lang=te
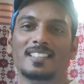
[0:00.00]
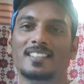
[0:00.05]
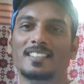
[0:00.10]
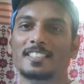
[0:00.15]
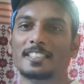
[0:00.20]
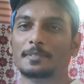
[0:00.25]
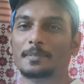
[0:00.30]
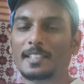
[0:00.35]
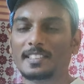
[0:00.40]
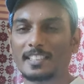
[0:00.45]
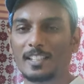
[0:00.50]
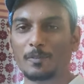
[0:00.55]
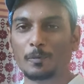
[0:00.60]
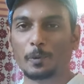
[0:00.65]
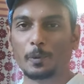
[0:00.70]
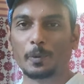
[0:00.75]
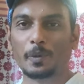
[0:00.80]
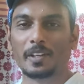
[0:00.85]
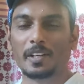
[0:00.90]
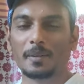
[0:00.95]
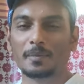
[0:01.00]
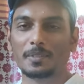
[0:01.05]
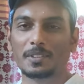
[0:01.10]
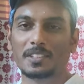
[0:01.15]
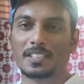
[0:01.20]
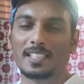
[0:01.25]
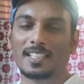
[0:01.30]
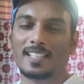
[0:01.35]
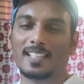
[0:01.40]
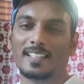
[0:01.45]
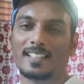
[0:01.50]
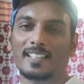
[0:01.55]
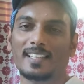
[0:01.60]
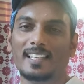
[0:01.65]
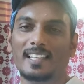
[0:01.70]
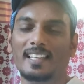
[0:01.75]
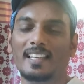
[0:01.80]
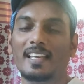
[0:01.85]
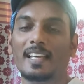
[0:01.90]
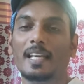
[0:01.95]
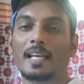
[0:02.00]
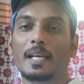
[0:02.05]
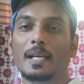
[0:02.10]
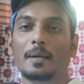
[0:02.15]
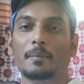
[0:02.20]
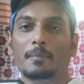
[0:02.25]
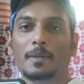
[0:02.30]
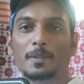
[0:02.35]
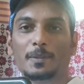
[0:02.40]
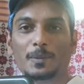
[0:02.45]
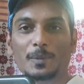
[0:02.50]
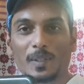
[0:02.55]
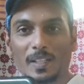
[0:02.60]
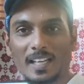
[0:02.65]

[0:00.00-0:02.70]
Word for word: స్పెషల్ ప్రోగ్రామ్స్ అలాగే మనం